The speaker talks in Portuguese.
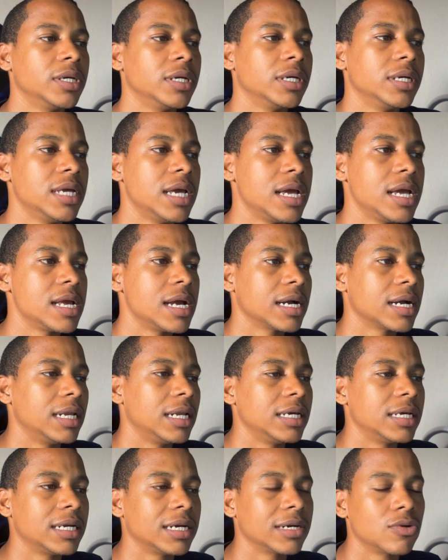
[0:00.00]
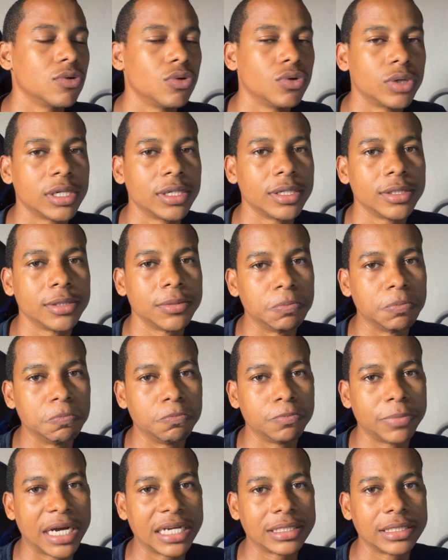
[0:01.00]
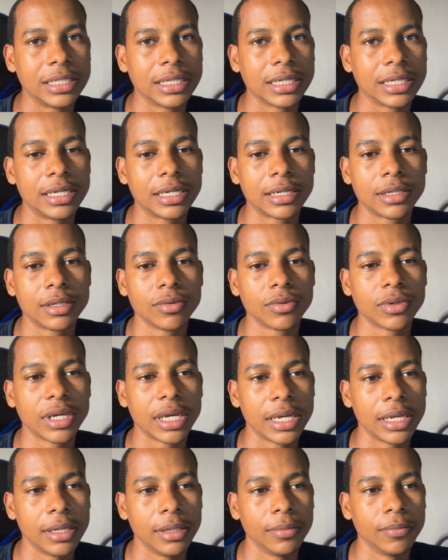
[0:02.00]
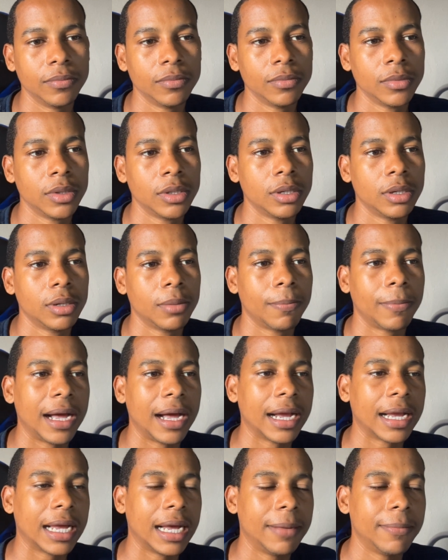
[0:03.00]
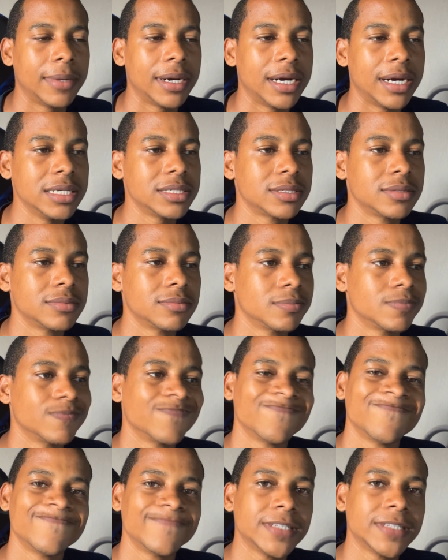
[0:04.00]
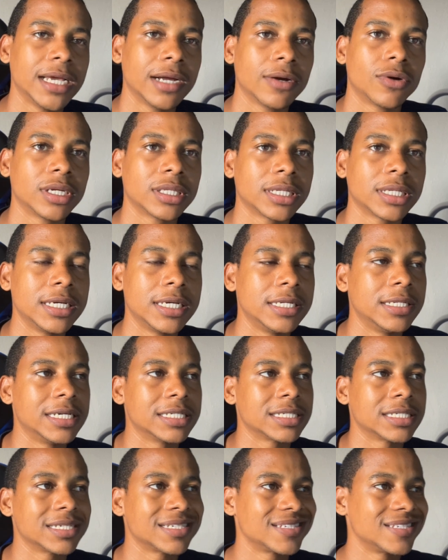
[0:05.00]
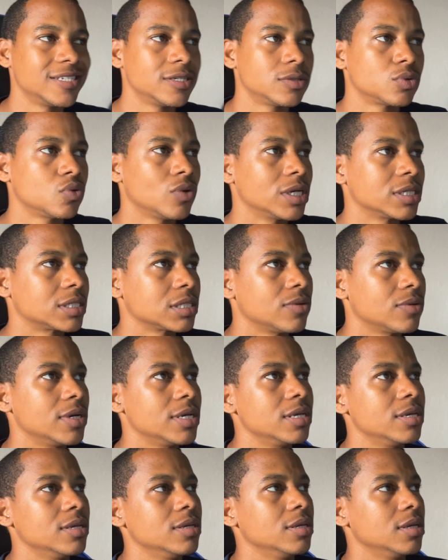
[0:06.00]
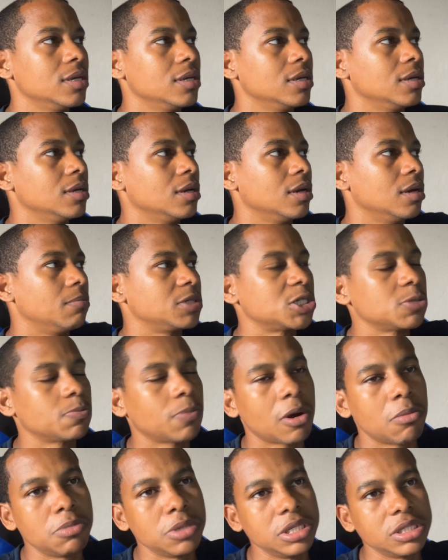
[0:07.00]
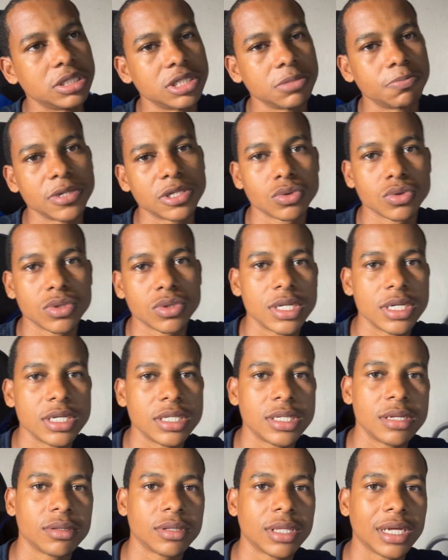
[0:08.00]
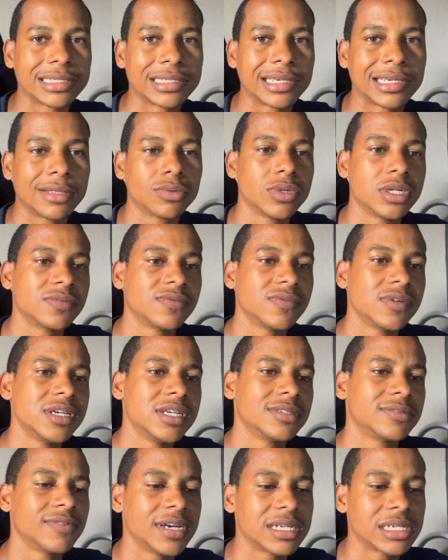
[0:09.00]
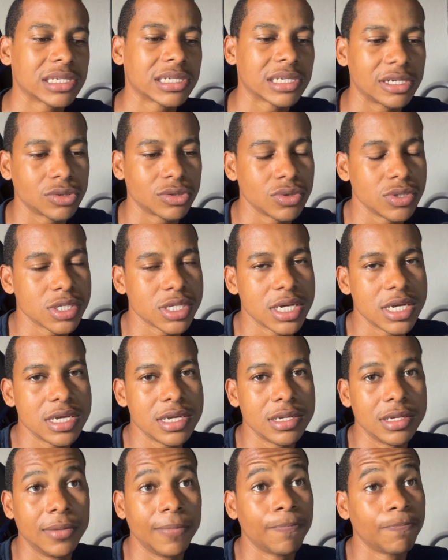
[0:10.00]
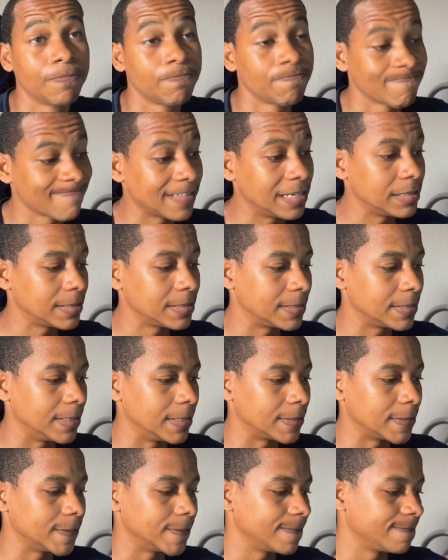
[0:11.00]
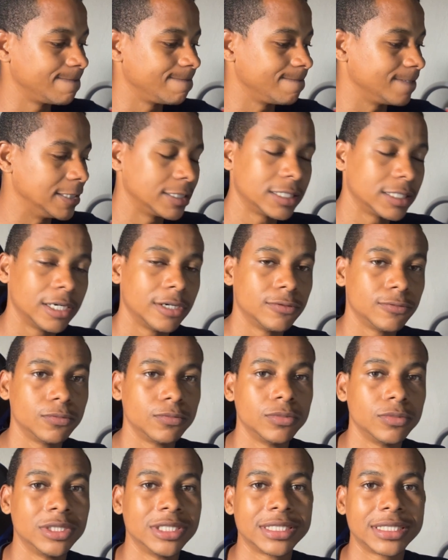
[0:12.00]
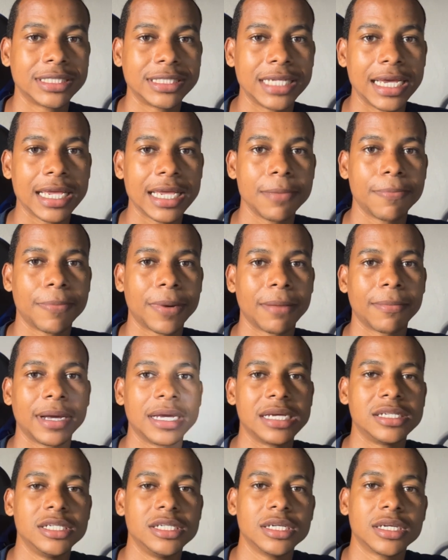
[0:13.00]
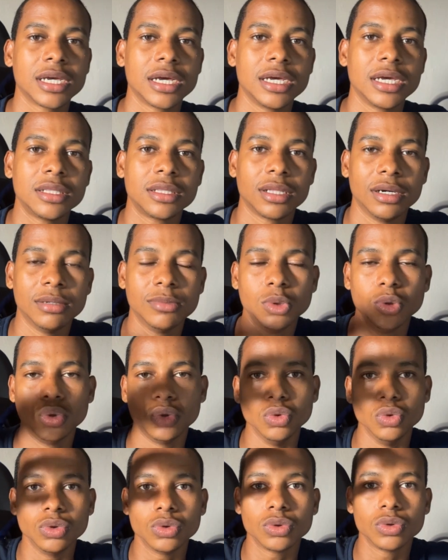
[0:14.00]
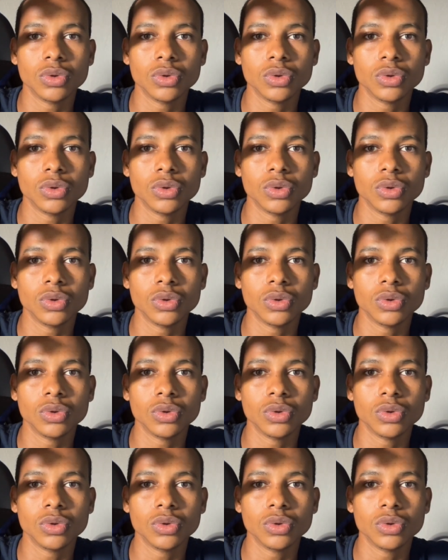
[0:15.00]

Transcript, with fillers: E a galera agora, parte da galera não quer pagar mais. E agora tá aí nessa situação aí Principalmente pessoas aí sendo taxadas duas vezes, várias questões aí, etc. Então, segue aí para mais dica e tamo junto.